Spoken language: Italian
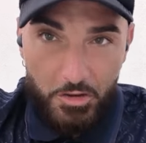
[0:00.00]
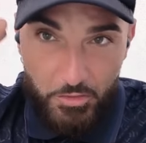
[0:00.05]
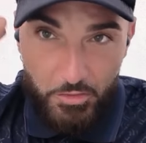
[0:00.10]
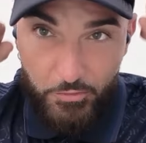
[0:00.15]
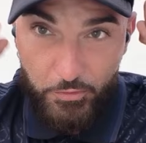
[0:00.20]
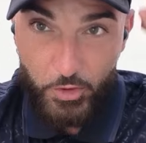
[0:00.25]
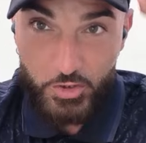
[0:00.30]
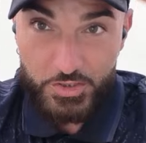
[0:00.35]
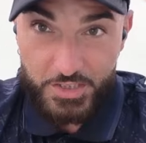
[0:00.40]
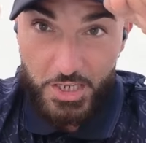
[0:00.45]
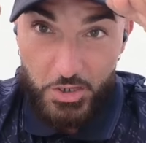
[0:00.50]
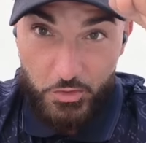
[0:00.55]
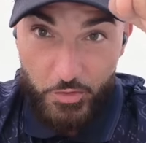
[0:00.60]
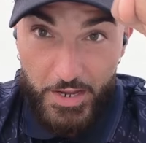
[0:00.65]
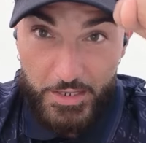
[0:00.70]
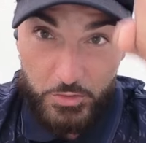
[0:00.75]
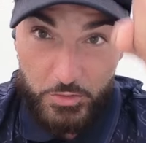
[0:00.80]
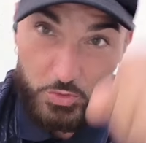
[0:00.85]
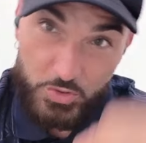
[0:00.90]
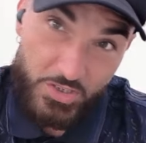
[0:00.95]
Forza
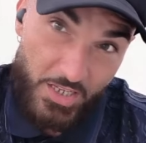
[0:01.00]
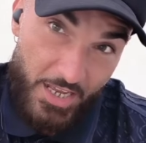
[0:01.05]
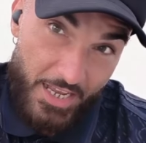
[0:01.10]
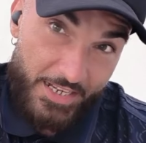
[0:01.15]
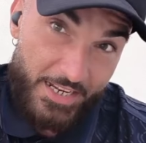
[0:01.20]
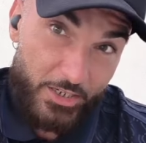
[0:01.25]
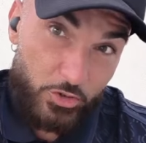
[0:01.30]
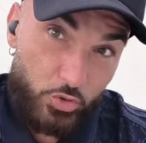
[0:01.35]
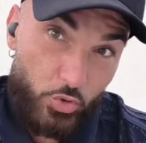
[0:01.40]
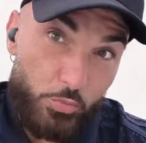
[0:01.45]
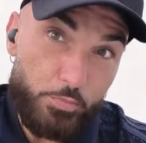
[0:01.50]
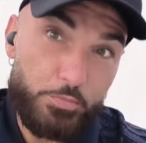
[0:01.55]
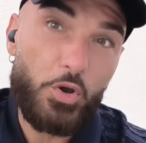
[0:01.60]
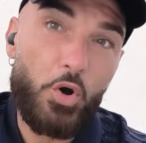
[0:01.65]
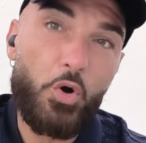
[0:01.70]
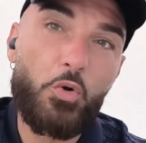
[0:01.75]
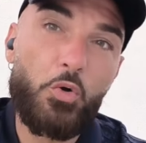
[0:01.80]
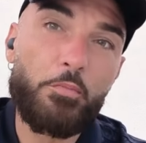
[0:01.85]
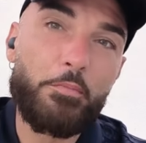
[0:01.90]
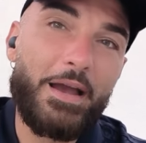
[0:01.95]
Juventus è nel
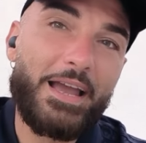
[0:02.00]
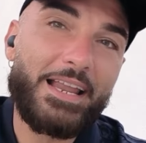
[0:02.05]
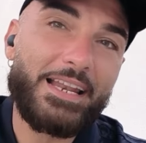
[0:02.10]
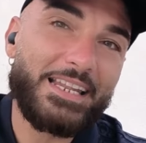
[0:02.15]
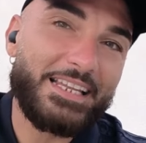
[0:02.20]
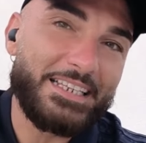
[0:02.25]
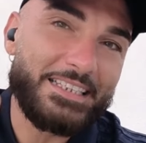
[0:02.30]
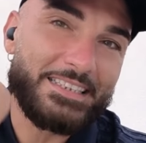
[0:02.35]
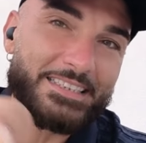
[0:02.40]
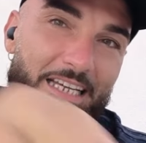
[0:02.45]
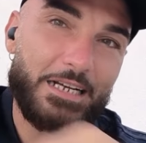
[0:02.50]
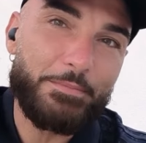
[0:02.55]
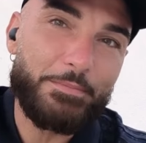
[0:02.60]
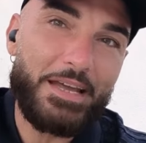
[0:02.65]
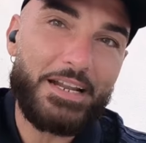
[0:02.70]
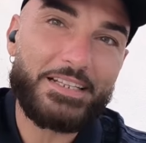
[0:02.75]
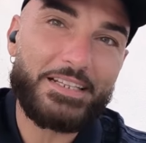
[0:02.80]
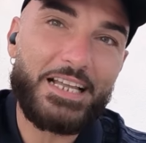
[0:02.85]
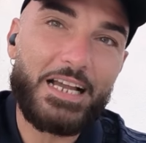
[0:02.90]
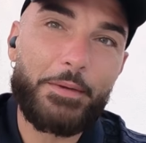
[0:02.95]
dubbio un bel
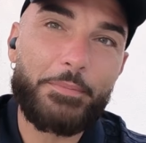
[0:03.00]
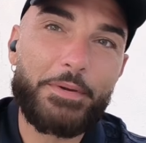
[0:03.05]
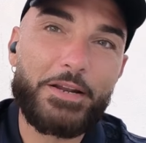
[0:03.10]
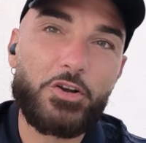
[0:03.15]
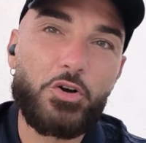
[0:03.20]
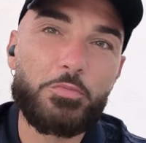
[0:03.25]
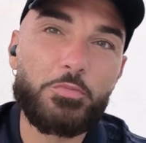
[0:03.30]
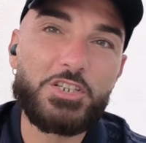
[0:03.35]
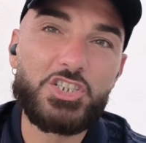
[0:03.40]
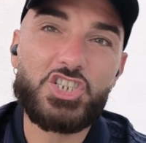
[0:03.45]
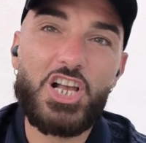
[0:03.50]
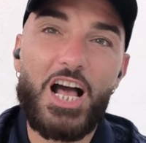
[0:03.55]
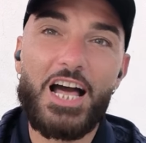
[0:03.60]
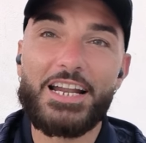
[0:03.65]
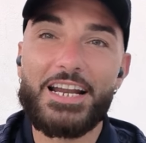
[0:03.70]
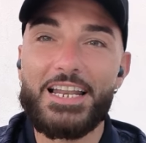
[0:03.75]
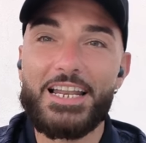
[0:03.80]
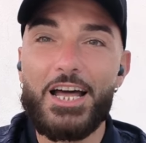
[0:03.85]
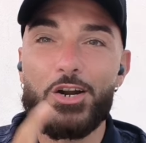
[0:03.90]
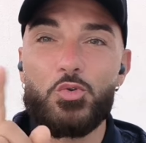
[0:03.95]
intermerda che per
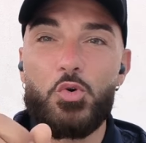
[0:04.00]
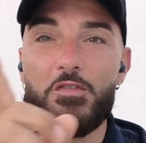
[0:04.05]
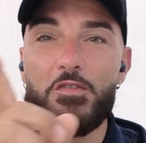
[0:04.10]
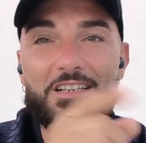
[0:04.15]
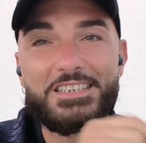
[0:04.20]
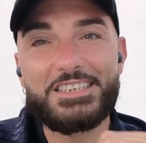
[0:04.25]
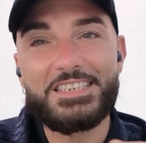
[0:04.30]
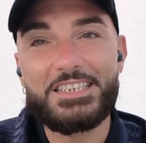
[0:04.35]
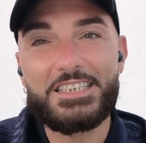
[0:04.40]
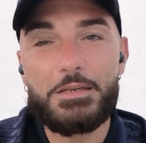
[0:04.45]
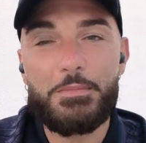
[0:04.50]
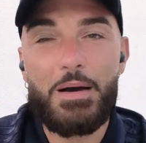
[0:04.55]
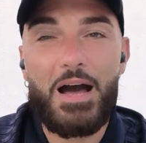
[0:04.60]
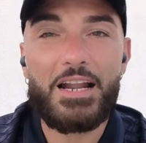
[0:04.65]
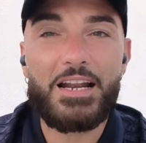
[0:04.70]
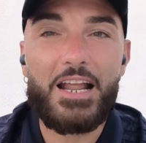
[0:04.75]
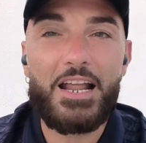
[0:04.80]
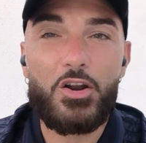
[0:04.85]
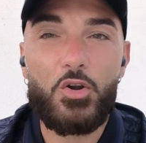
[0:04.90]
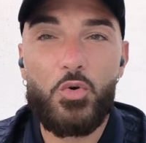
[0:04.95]
cominciare la nuova
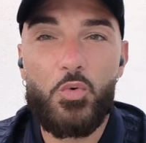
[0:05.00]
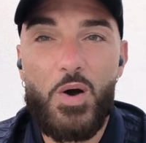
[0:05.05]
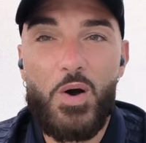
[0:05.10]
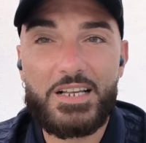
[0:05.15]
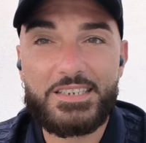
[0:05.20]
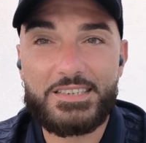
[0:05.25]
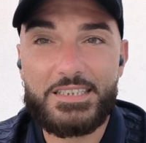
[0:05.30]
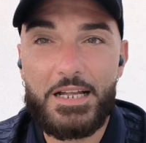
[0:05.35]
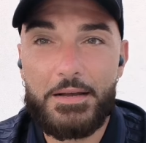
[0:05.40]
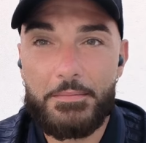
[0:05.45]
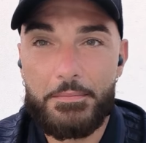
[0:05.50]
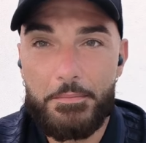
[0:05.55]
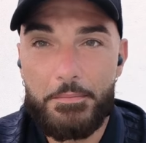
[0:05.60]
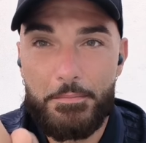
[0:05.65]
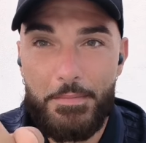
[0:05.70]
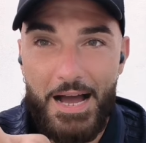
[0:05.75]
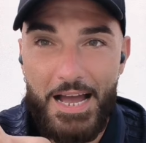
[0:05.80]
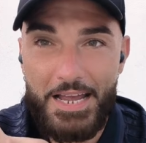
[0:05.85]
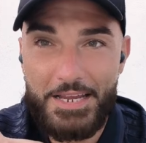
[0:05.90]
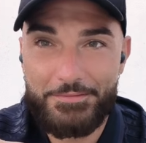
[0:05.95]
settimana non guasta
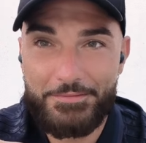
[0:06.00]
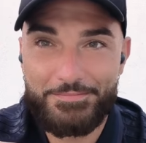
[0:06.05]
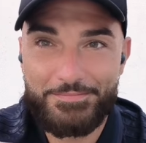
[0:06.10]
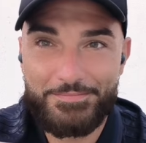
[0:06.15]
mai.